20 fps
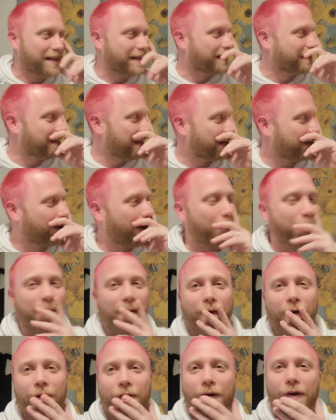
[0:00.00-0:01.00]
del
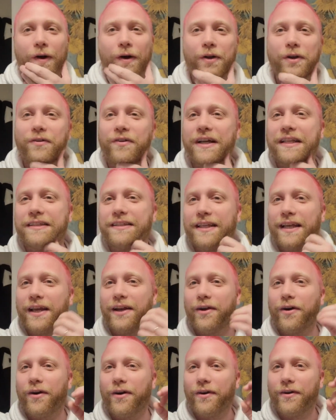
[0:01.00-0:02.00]
gobo
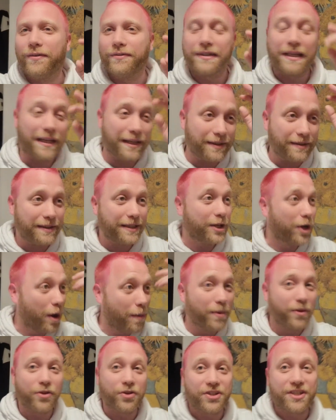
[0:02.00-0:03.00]
juventino di,
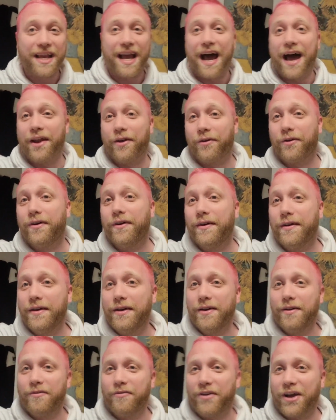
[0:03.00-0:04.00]
gobo toscano
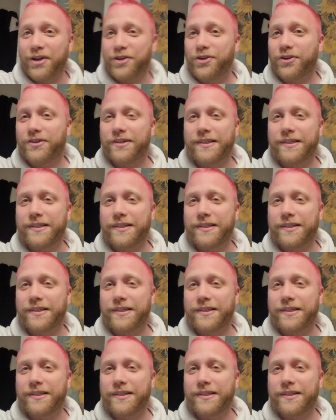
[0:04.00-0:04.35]
fashion